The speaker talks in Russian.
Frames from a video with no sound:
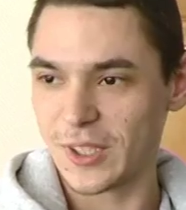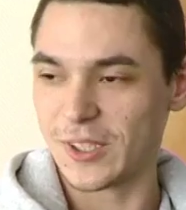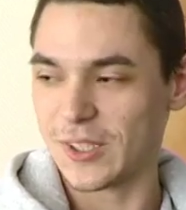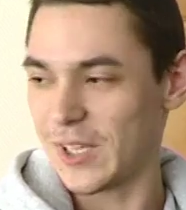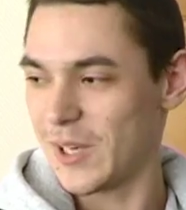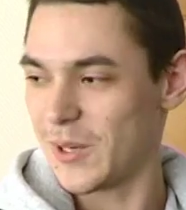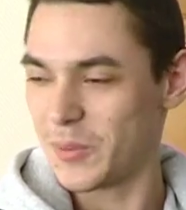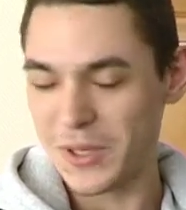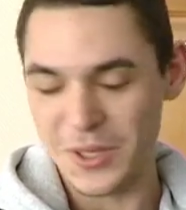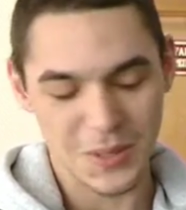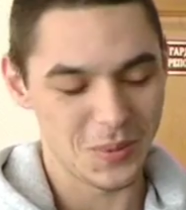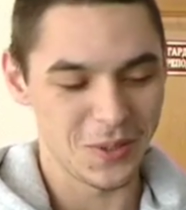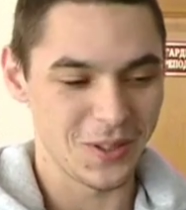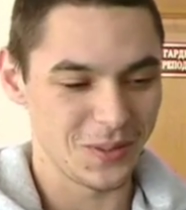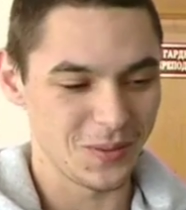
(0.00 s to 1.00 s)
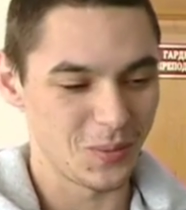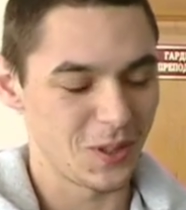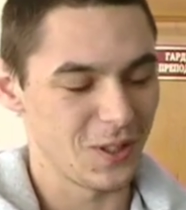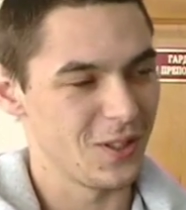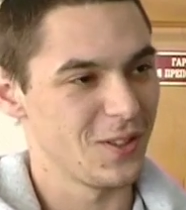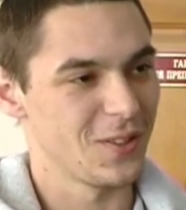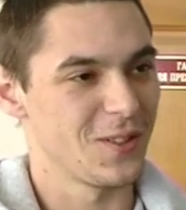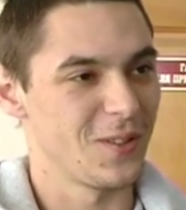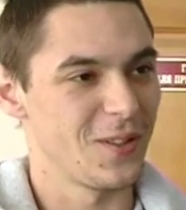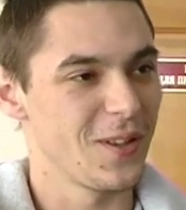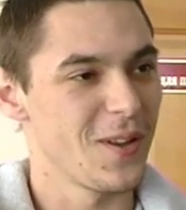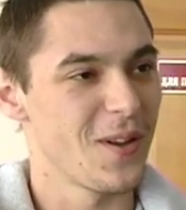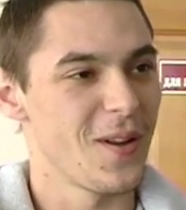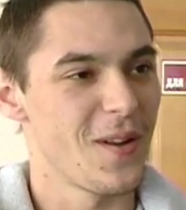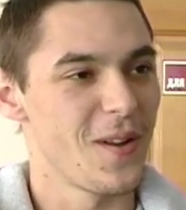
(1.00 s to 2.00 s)
Сказали прийти
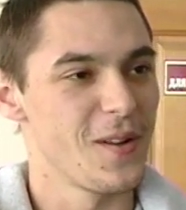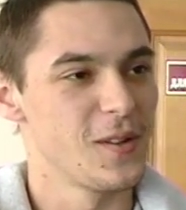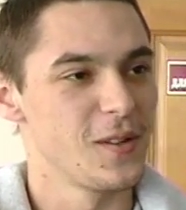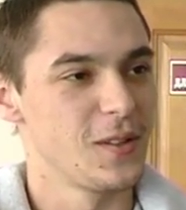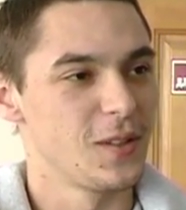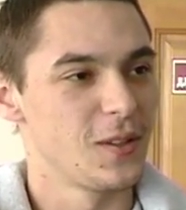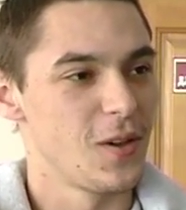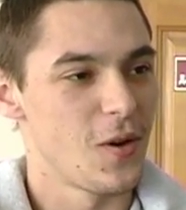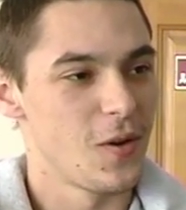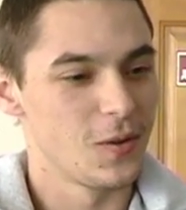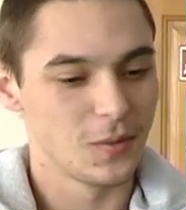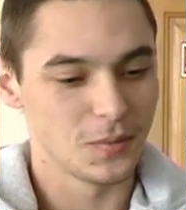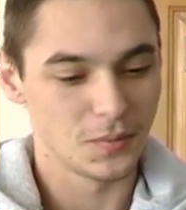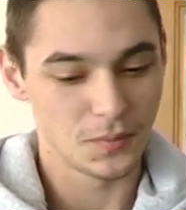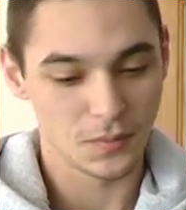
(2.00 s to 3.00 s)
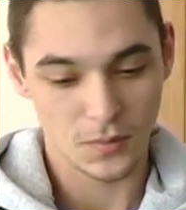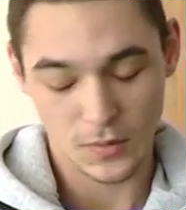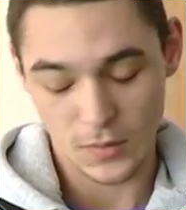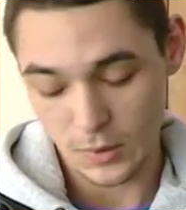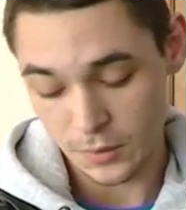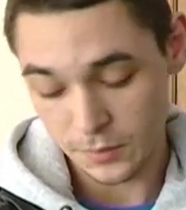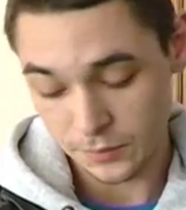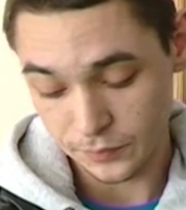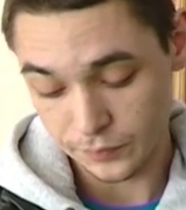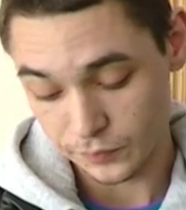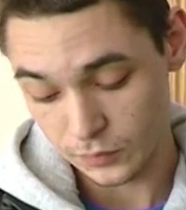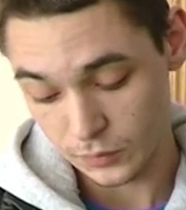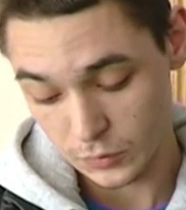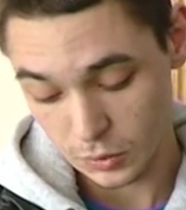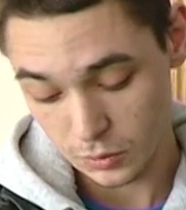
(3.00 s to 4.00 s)
проголосовать. А кто сказал?
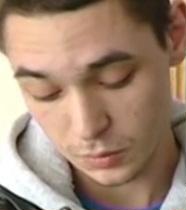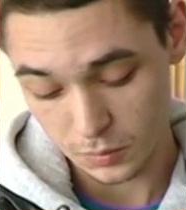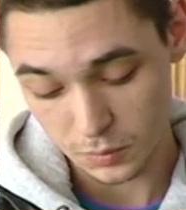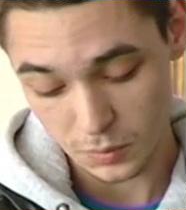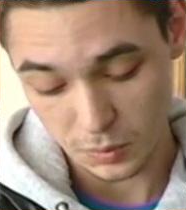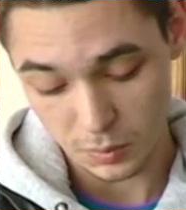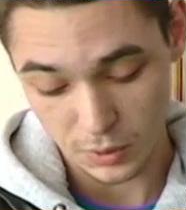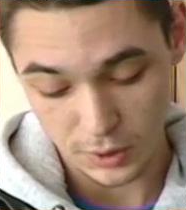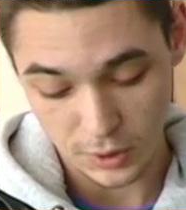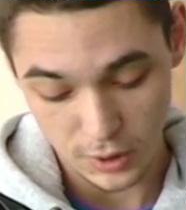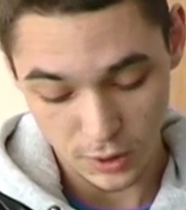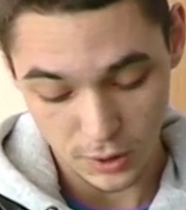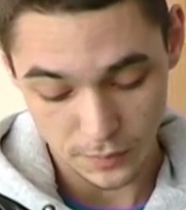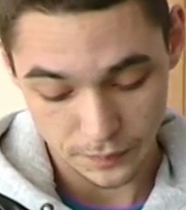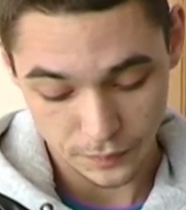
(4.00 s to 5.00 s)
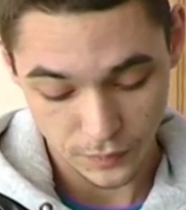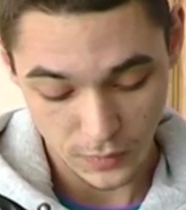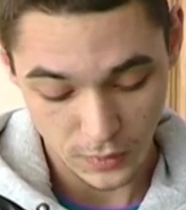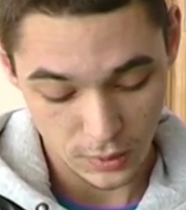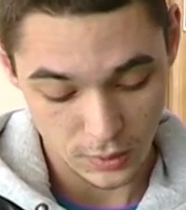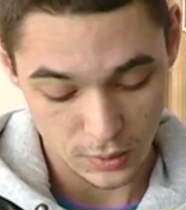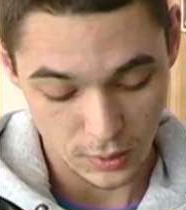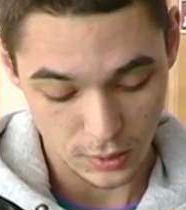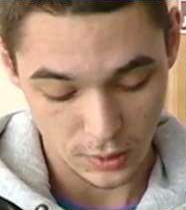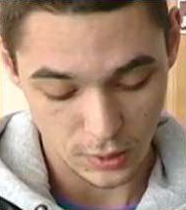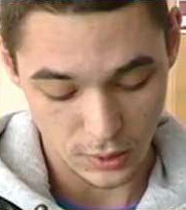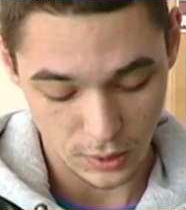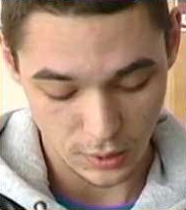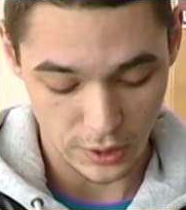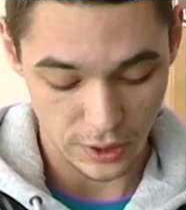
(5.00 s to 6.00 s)
ну, попросили за
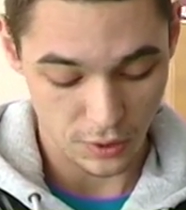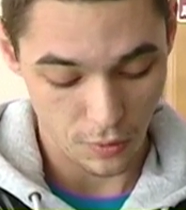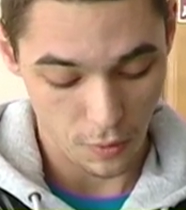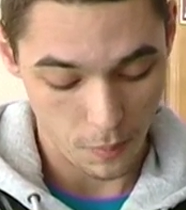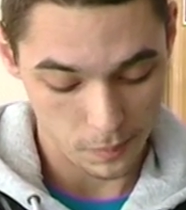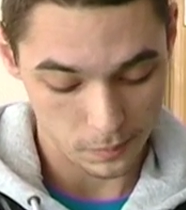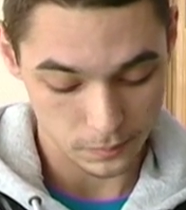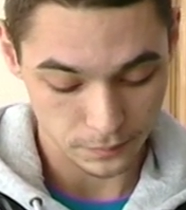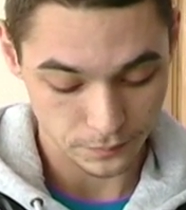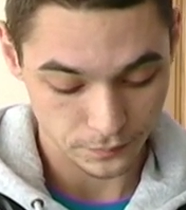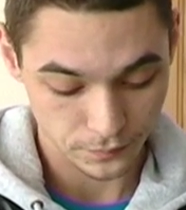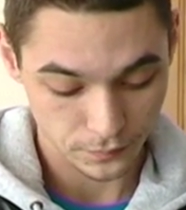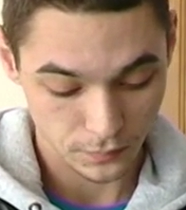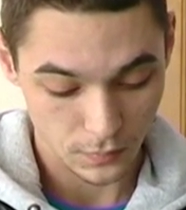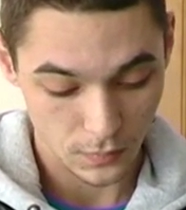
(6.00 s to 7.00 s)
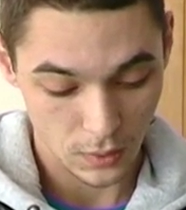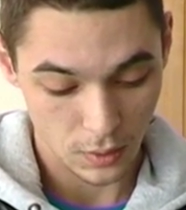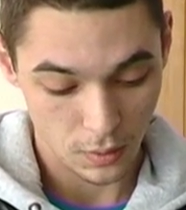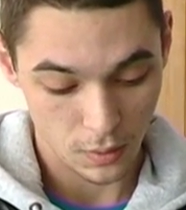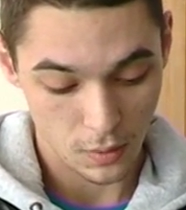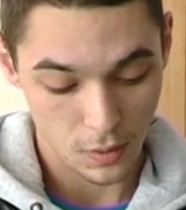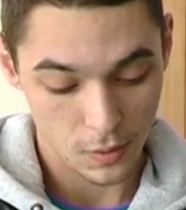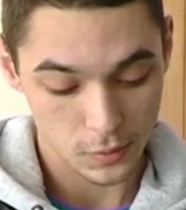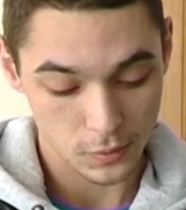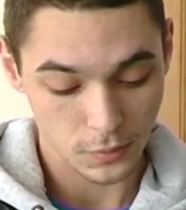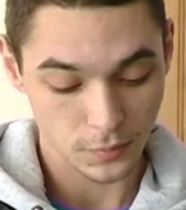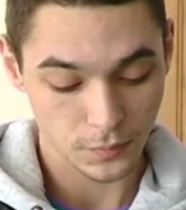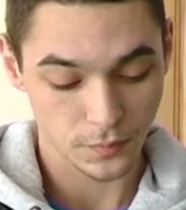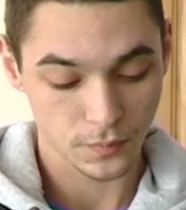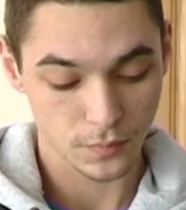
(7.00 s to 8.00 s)
Кондратьева.
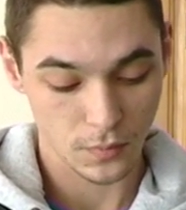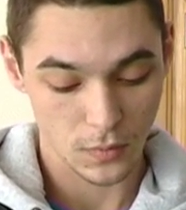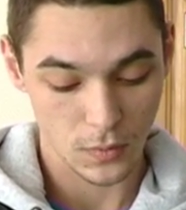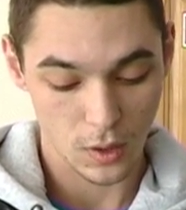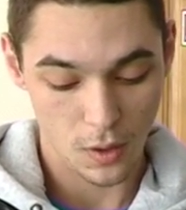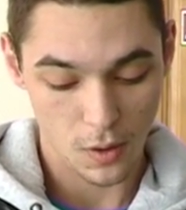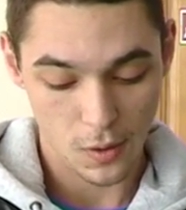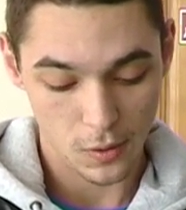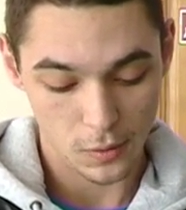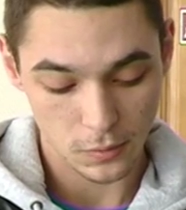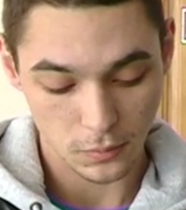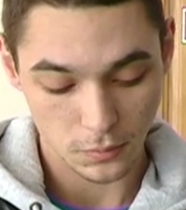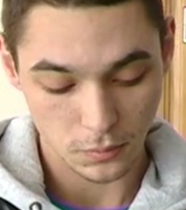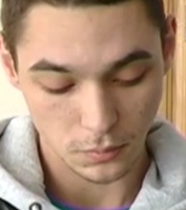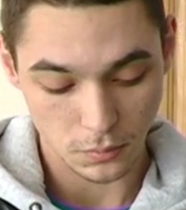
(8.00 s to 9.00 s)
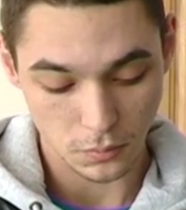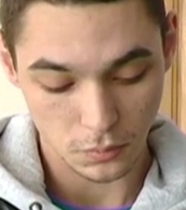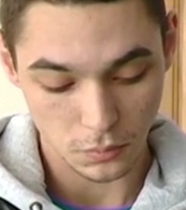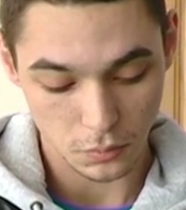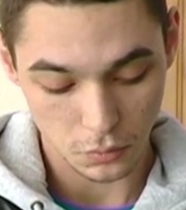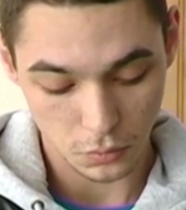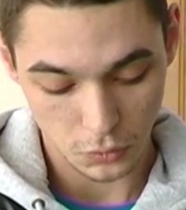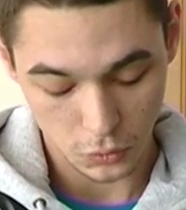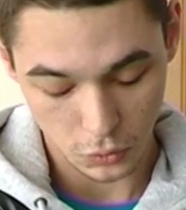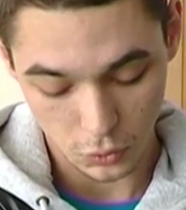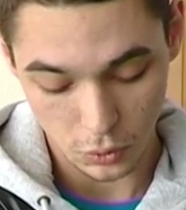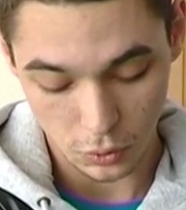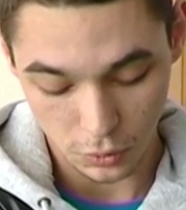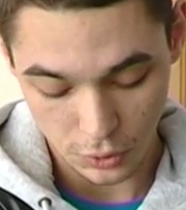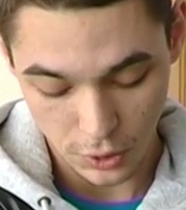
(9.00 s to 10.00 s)
А кто пришел?
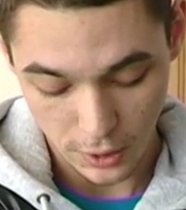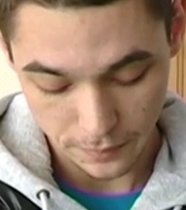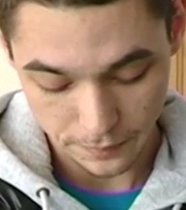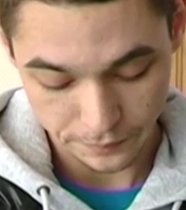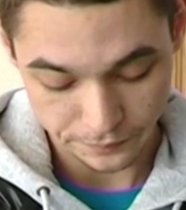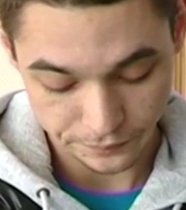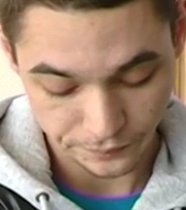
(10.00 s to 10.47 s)
Ну, друзья.